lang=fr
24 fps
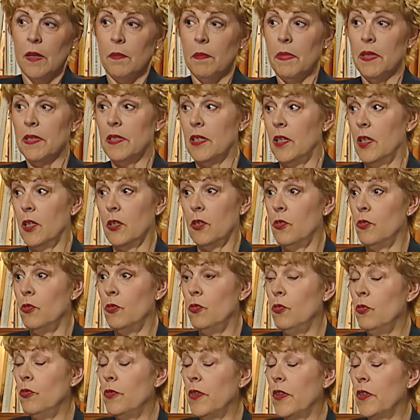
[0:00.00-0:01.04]
bah, C'est-à-dire que de
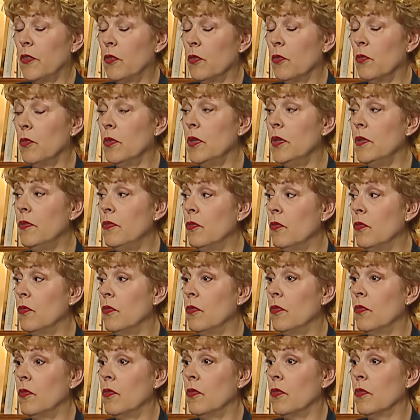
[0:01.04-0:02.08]
toute façon, oui, il faut,
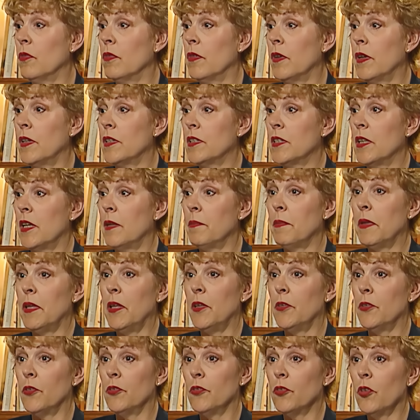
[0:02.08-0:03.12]
on va acheter un
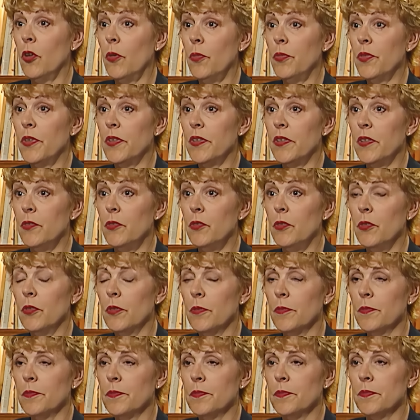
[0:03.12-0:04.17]
magnétoscope, ça c'est sûr.
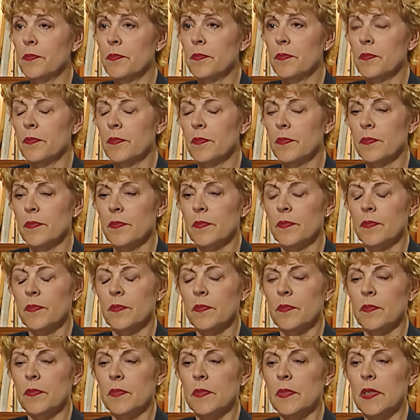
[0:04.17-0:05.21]
D'accord.
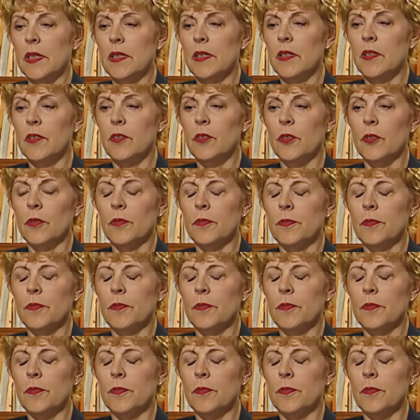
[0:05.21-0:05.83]
Ça c'est sûr.